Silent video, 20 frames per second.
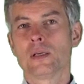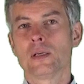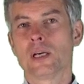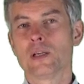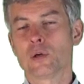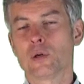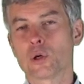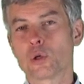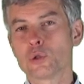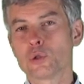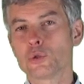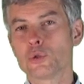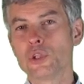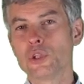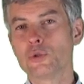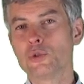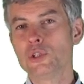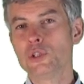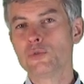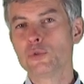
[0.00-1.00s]
Alors, quand on est
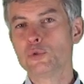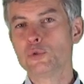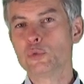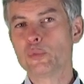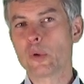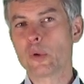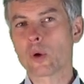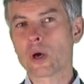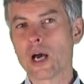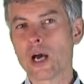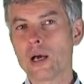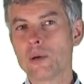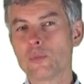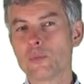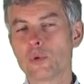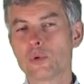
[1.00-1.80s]
au niveau du programme,